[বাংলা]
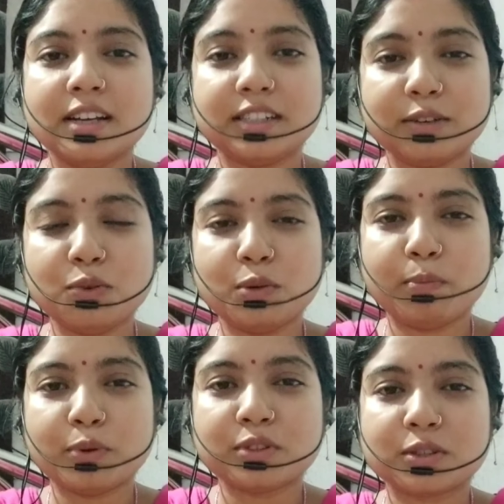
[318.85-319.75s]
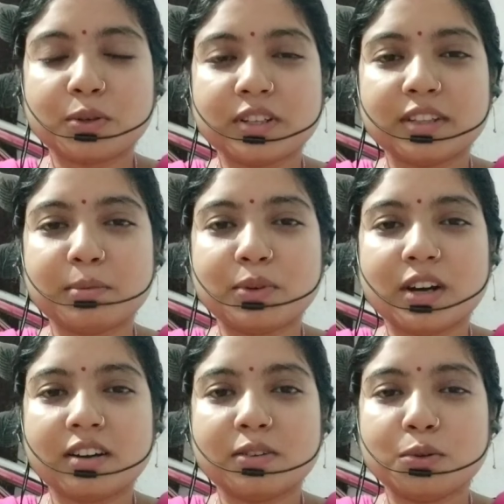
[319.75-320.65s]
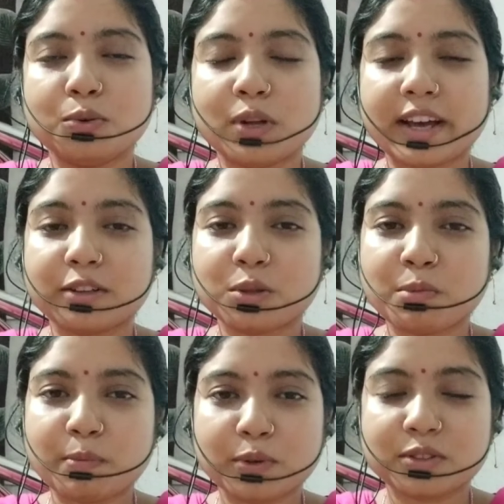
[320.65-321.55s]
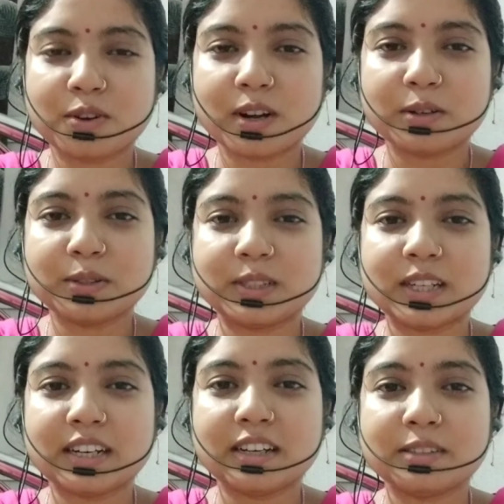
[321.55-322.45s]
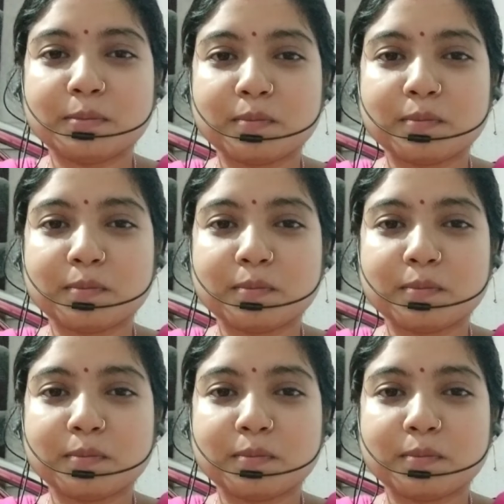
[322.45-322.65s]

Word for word: সেগুলো পোস্ট করে দেব কারণ ওগুলো একদমই পোস্ট করা হচ্ছে না